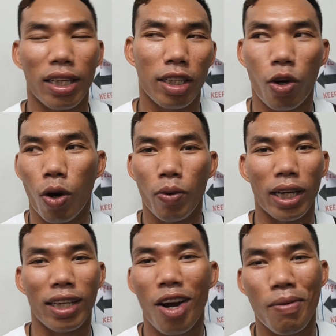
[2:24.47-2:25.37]
โควิ
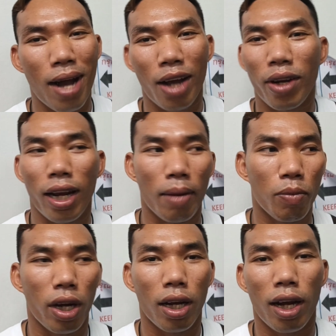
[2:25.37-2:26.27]
ดเข้ามาด้วยอะไร
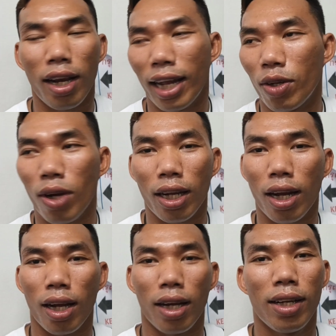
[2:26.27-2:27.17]
มั่อะไรด้วยก็